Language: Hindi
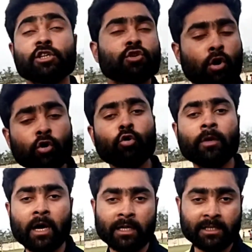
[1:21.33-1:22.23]
चीज़ों और को
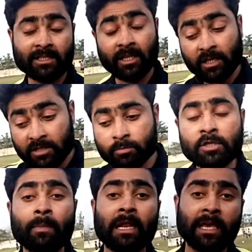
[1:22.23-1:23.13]
भी कहा जाता जाता था कि
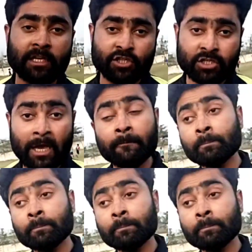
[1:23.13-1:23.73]
सबसे पहले क्या चीज़ है